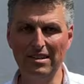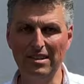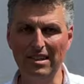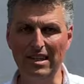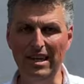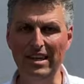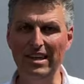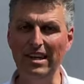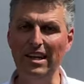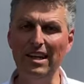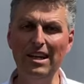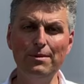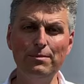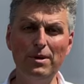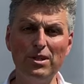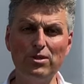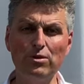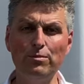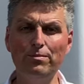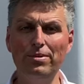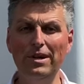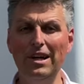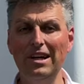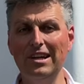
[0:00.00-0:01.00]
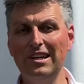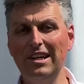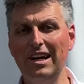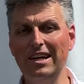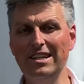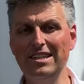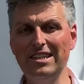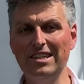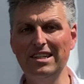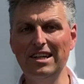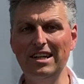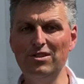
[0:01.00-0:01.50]
Generell mal so ein paar
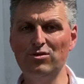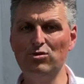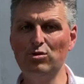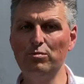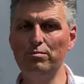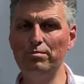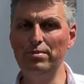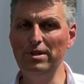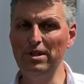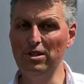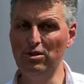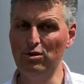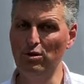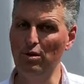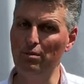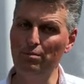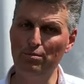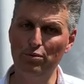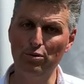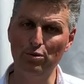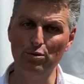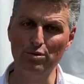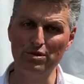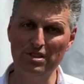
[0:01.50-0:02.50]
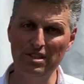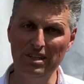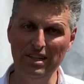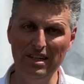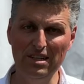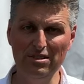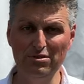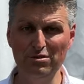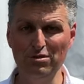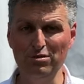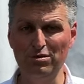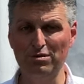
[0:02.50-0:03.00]
Kleinigkeiten zum Bildcomposing.
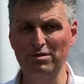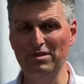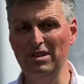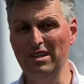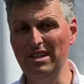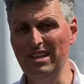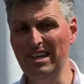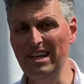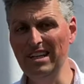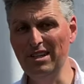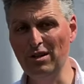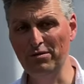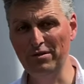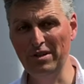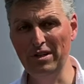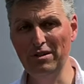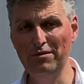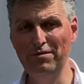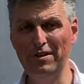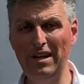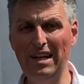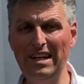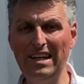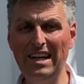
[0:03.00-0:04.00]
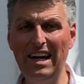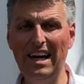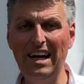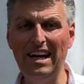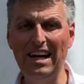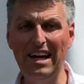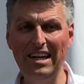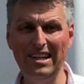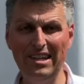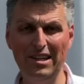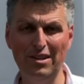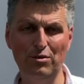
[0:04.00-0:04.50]
Also geht auf jeden Fall nah
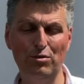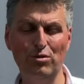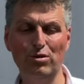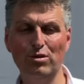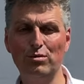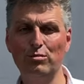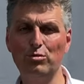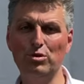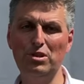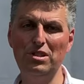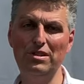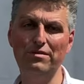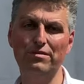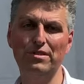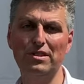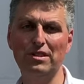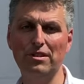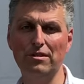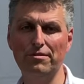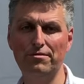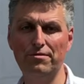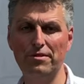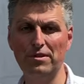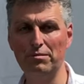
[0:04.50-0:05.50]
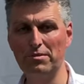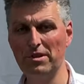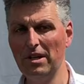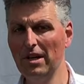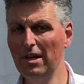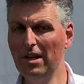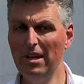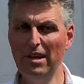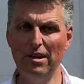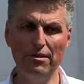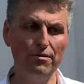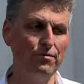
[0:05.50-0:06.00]
ran an eure Motive, die ihr filmt.
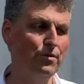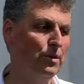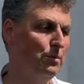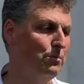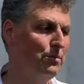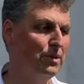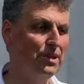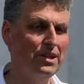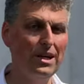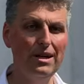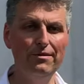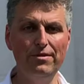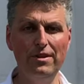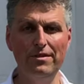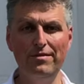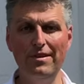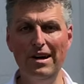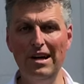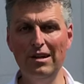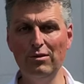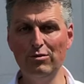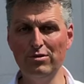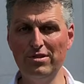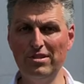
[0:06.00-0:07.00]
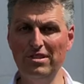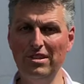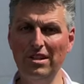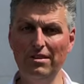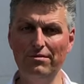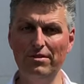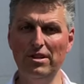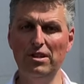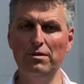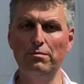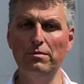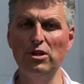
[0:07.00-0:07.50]
Filmt nicht einfach wahllos in
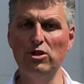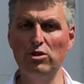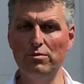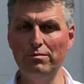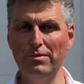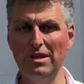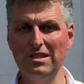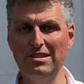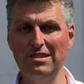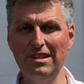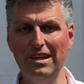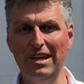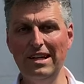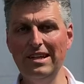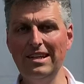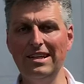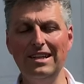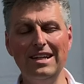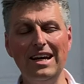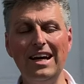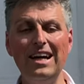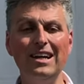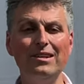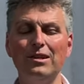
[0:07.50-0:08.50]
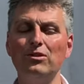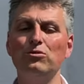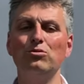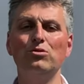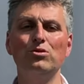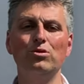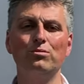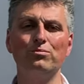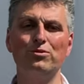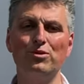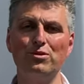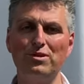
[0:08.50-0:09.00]
irgendwelche Menschenmassen rein. Klar,
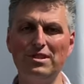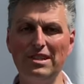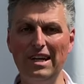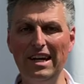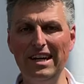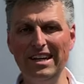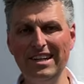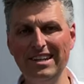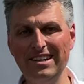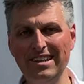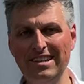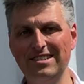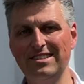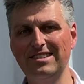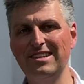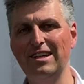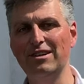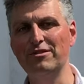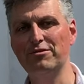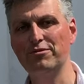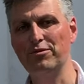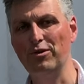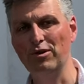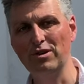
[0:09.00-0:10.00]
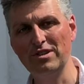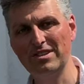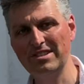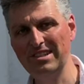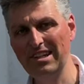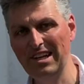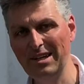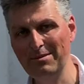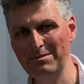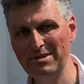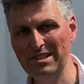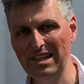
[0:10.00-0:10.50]
natürlich um zu zeigen, dass es halt voll ist in
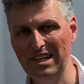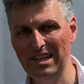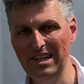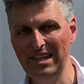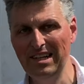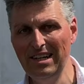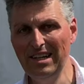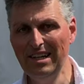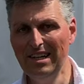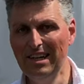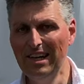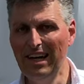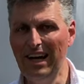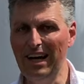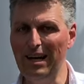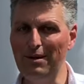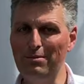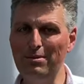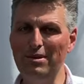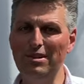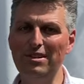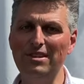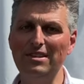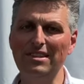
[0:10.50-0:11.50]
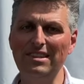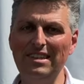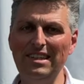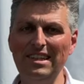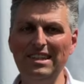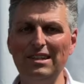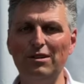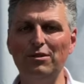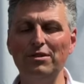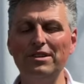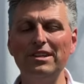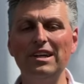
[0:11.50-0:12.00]
einem Saal. Aber geht
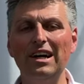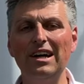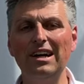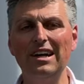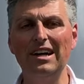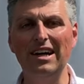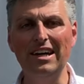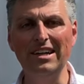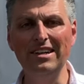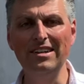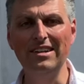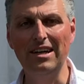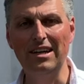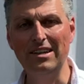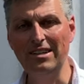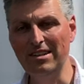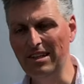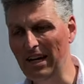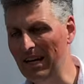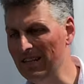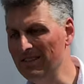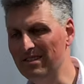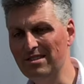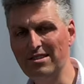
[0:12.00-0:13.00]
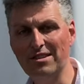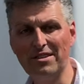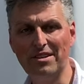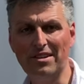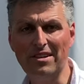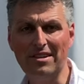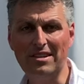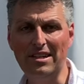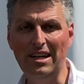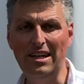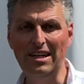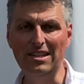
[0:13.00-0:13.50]
auch nah ran an einzelne
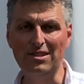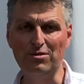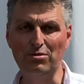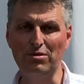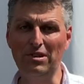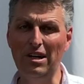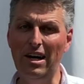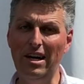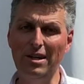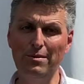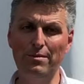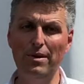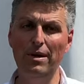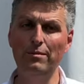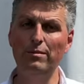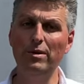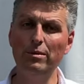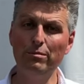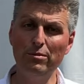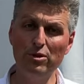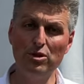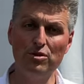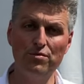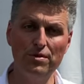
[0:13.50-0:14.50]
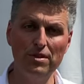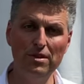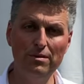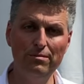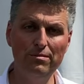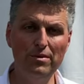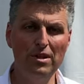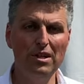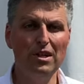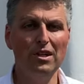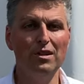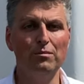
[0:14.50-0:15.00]
Details. Und gerade beim Imagefilm
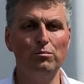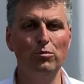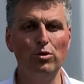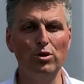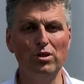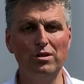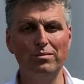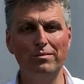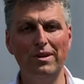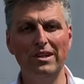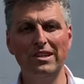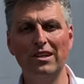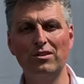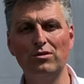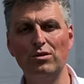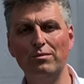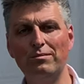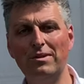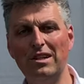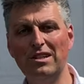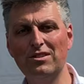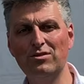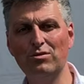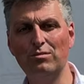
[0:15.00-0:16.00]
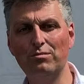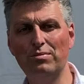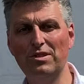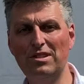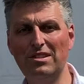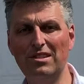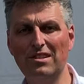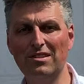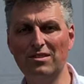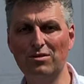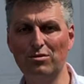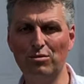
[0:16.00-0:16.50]
möchte man ja doch mal so ein
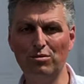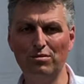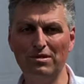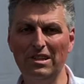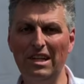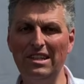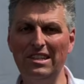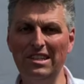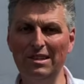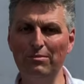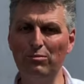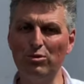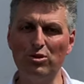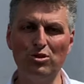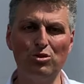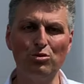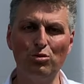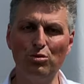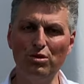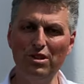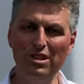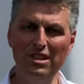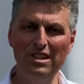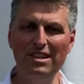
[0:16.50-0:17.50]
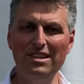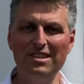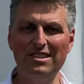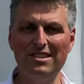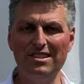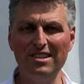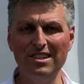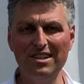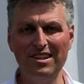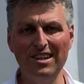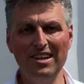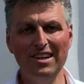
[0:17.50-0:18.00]
bisschen so ja, die Emotionen, die
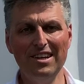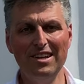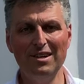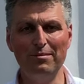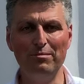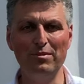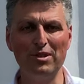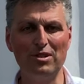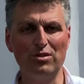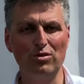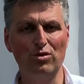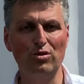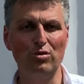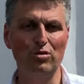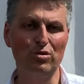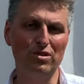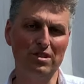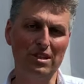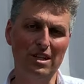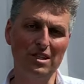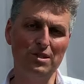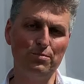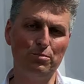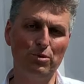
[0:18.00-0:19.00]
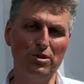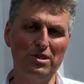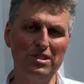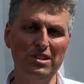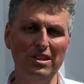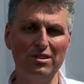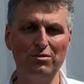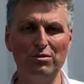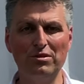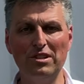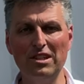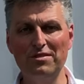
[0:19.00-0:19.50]
Gestik mit
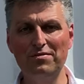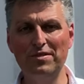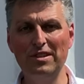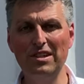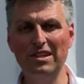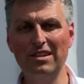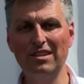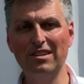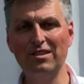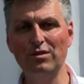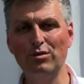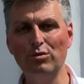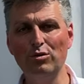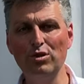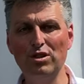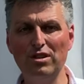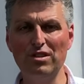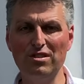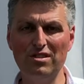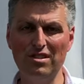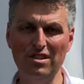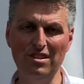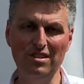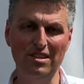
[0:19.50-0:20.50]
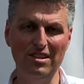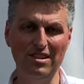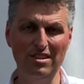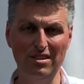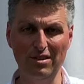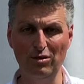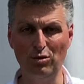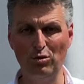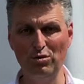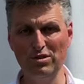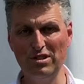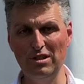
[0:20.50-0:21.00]
transportieren. Und deswegen ruhig Gesichter in
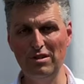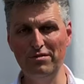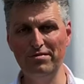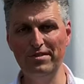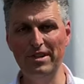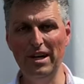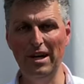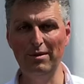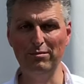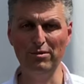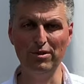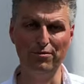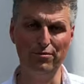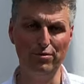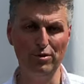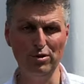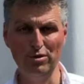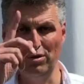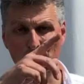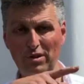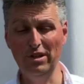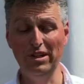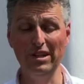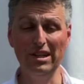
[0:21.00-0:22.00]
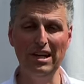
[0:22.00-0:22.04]
Großaufnahme, füllt euren